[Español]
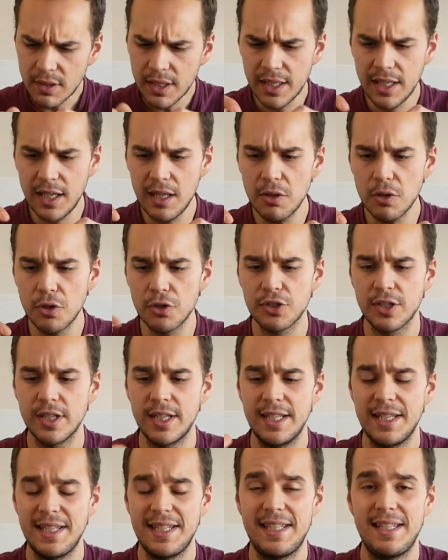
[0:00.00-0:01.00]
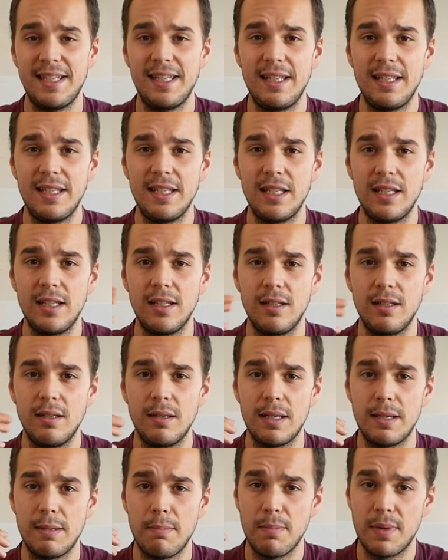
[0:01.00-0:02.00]
Y dos, Si
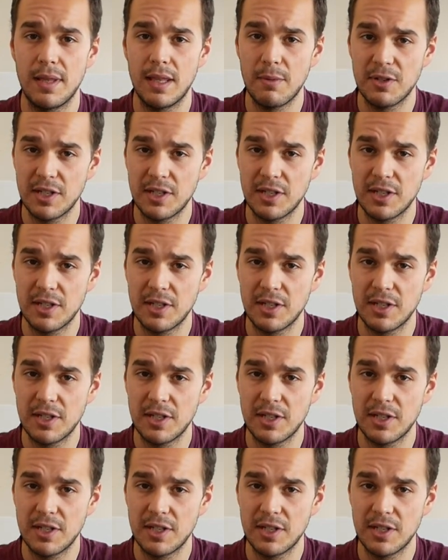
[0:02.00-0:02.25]
empezamos